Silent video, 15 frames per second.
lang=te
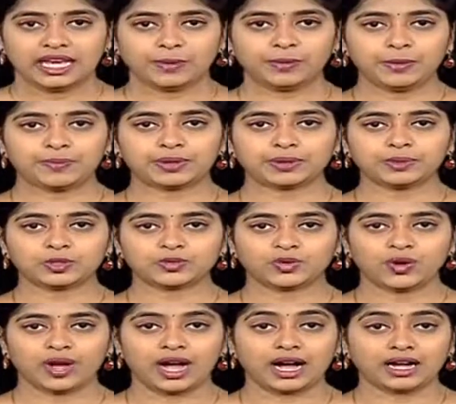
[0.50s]
ఏపీ
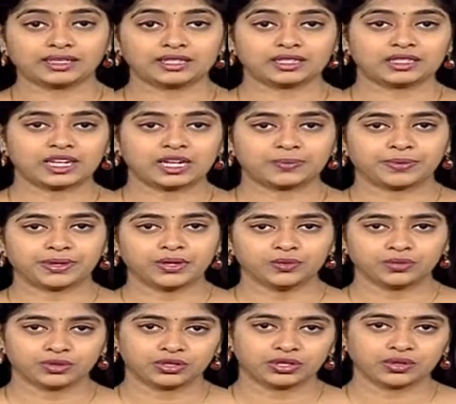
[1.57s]
ప్రభుత్వం ఆశలు రేపి
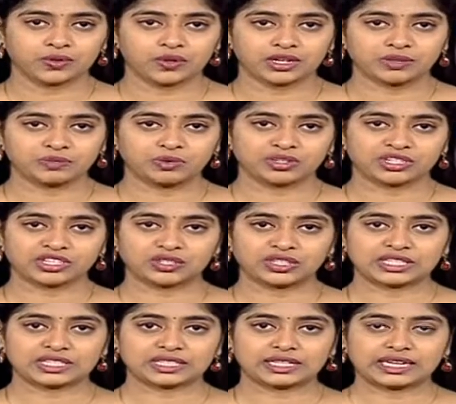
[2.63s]
ఉద్యోగులను మోసం
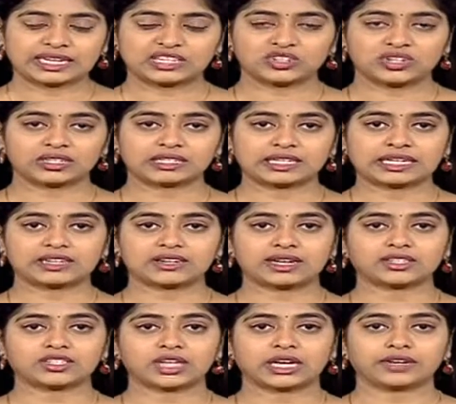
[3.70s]
చేసిందని జనసేన
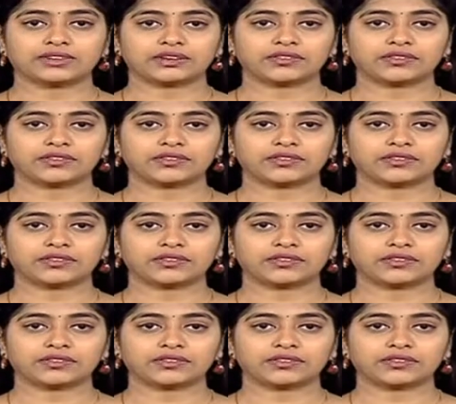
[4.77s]
రాజకీయ